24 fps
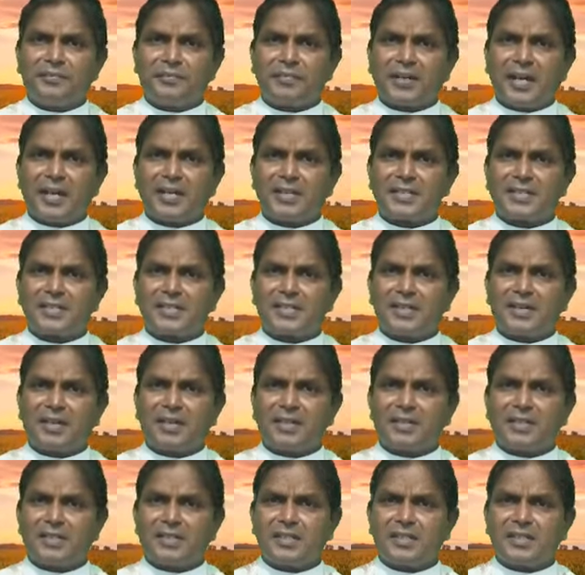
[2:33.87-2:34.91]
பிரான்ஸ்
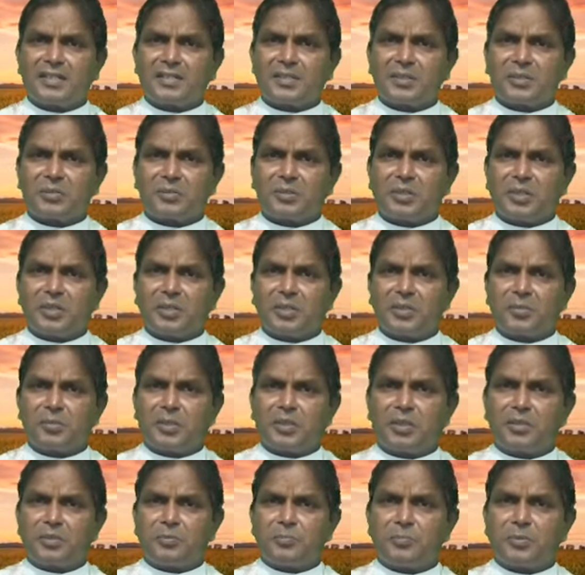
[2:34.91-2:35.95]
நாட்டில் இருக்கக்கூடிய
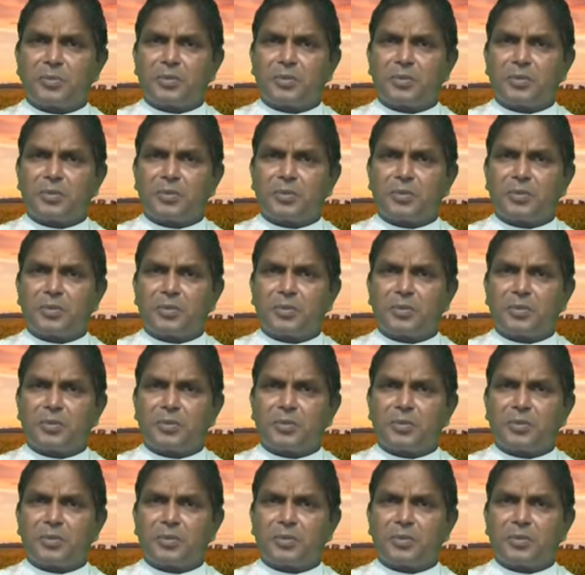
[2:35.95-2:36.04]
உலக